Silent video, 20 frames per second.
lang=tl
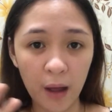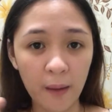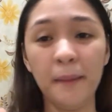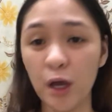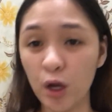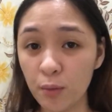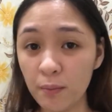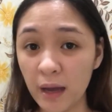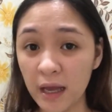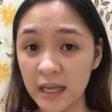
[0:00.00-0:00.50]

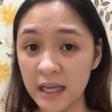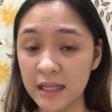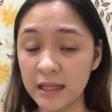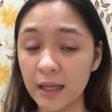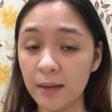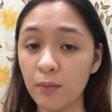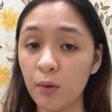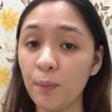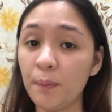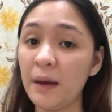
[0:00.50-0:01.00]
pero
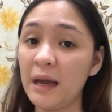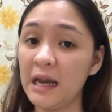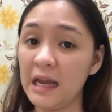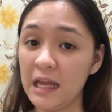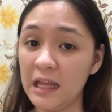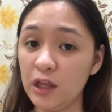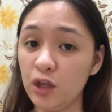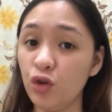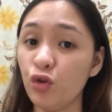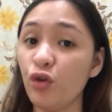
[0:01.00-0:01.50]
makikita mo pa
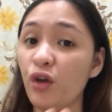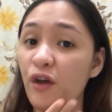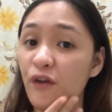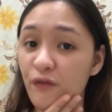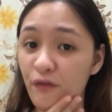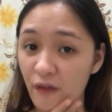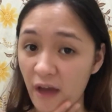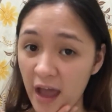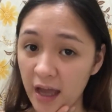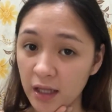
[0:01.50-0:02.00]
rin yung
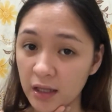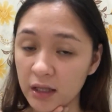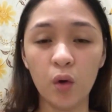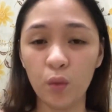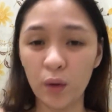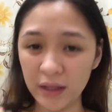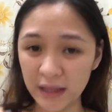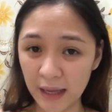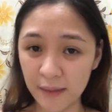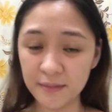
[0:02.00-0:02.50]
effect.
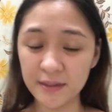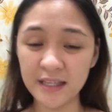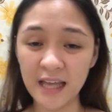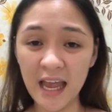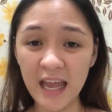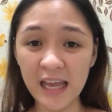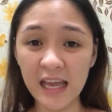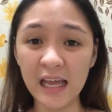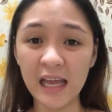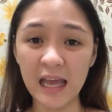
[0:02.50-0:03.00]
What I'm
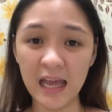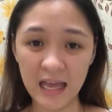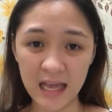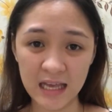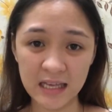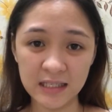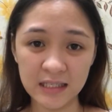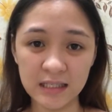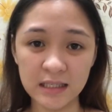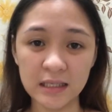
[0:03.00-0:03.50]
saying
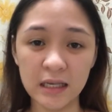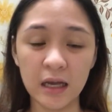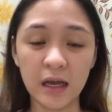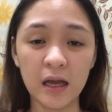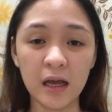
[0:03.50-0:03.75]
is,